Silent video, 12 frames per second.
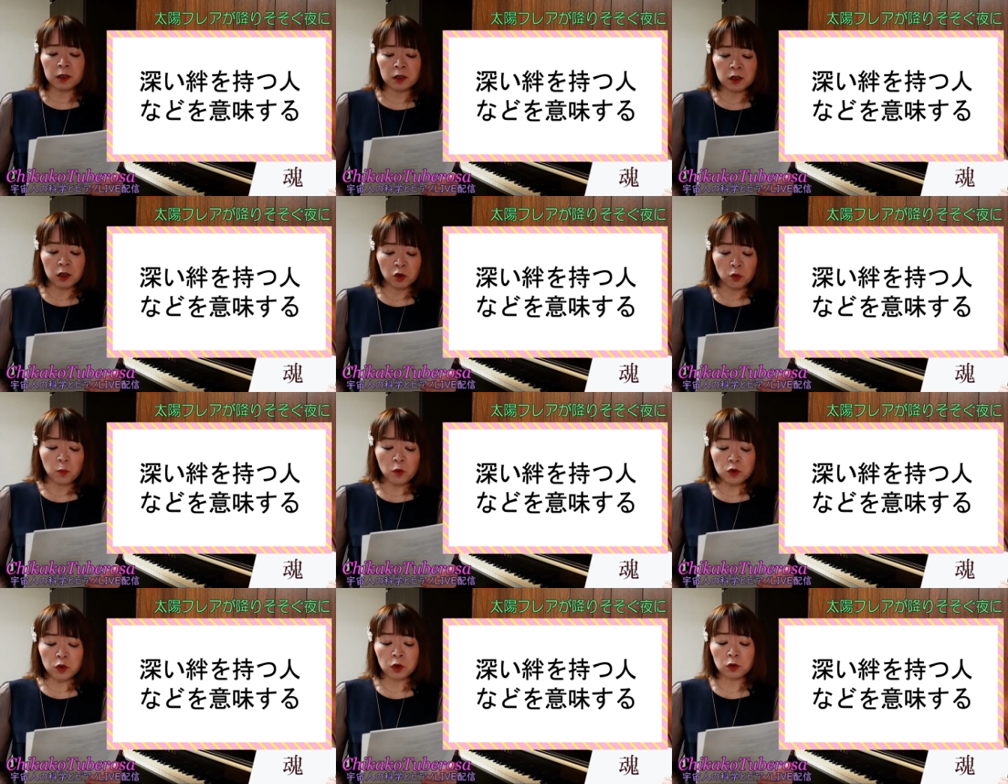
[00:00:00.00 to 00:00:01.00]
い絆を
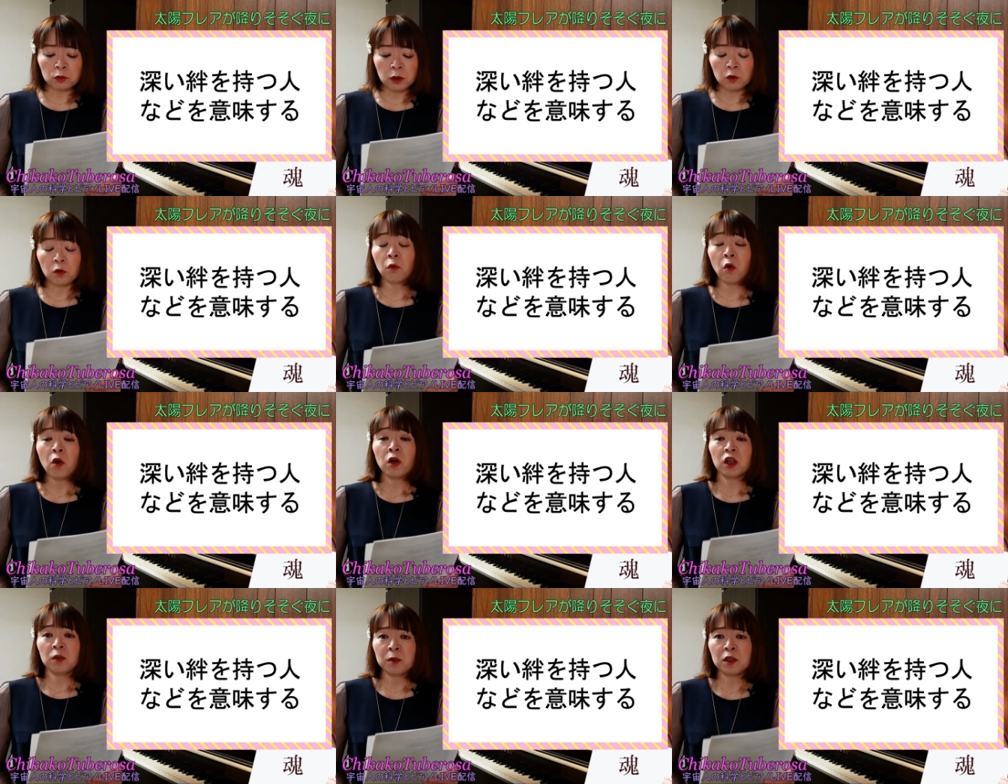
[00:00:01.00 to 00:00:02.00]
持つ人などを
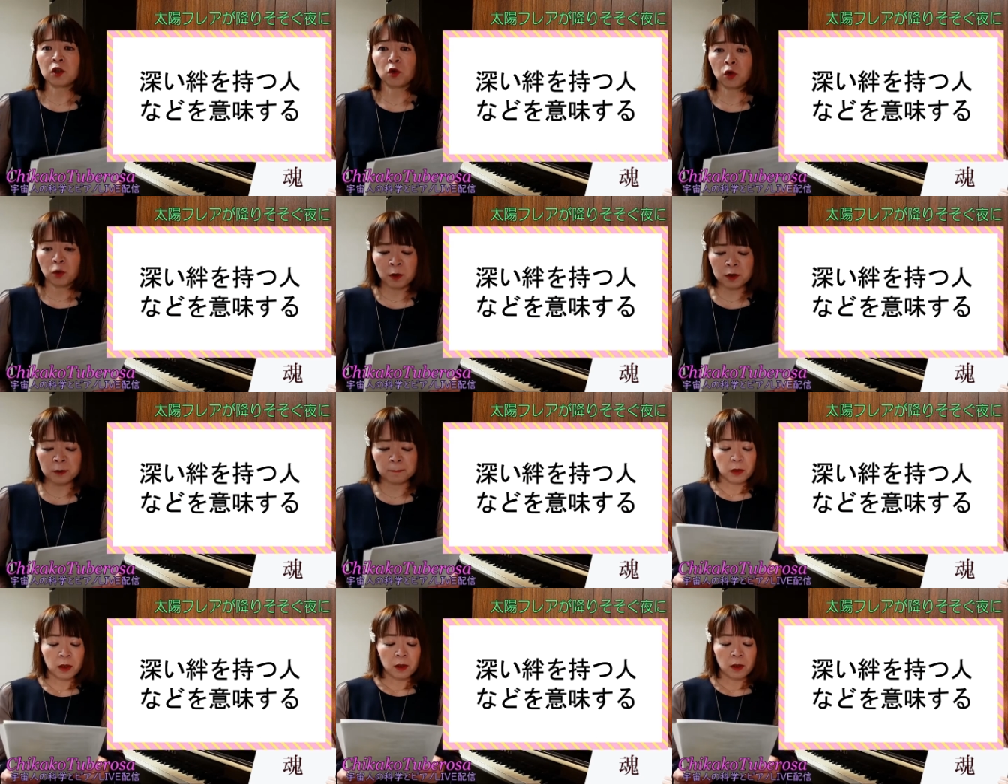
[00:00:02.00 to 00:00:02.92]
意味しております。